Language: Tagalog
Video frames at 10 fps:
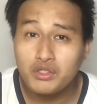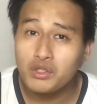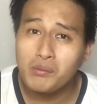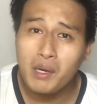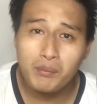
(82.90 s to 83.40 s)

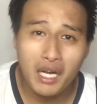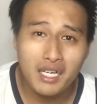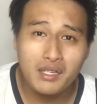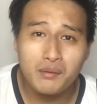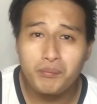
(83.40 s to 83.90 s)
yung mag-vlog
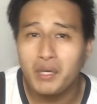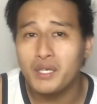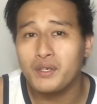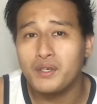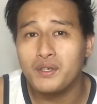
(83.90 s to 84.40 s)

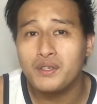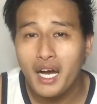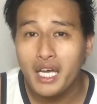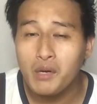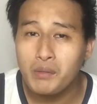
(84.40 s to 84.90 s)
pero
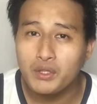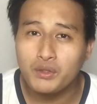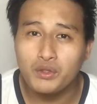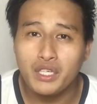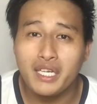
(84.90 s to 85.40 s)
ayaw
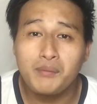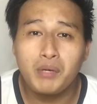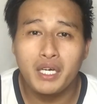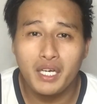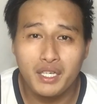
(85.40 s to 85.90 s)
matutunan ang
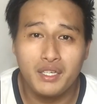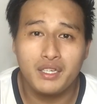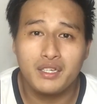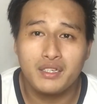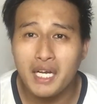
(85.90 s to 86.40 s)
pag-edit.
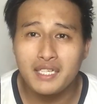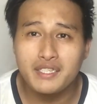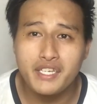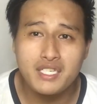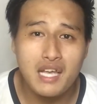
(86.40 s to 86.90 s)
Parang
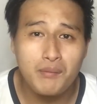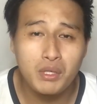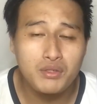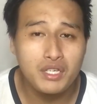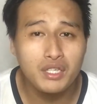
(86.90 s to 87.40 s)

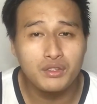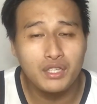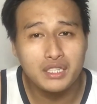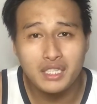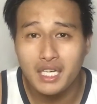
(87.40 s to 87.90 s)
sinasabi ko sa inyo
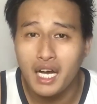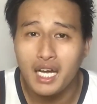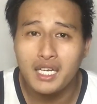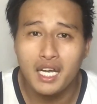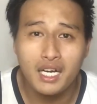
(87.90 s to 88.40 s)
na
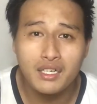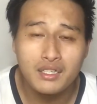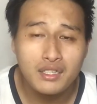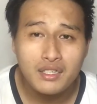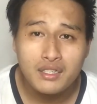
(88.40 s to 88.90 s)
tiyagaan lang
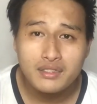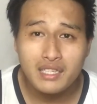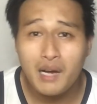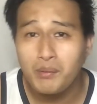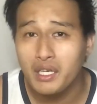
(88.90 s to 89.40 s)

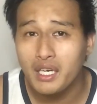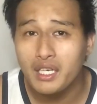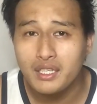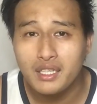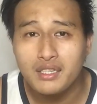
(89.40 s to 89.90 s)
sa
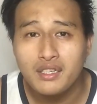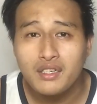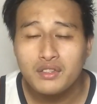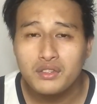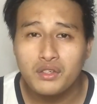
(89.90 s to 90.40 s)
pag-edit
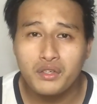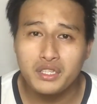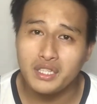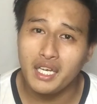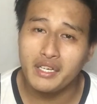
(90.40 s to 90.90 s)
So
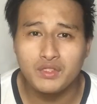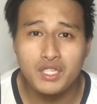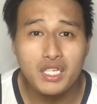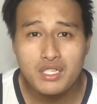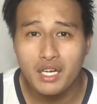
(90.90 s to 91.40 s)
it takes
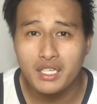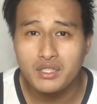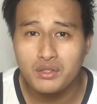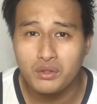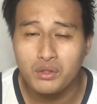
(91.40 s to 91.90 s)
6 hours
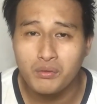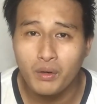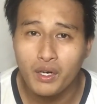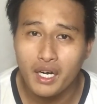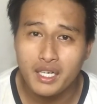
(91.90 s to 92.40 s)
to 4
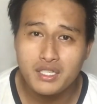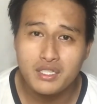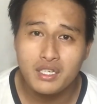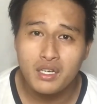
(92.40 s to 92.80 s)
hours.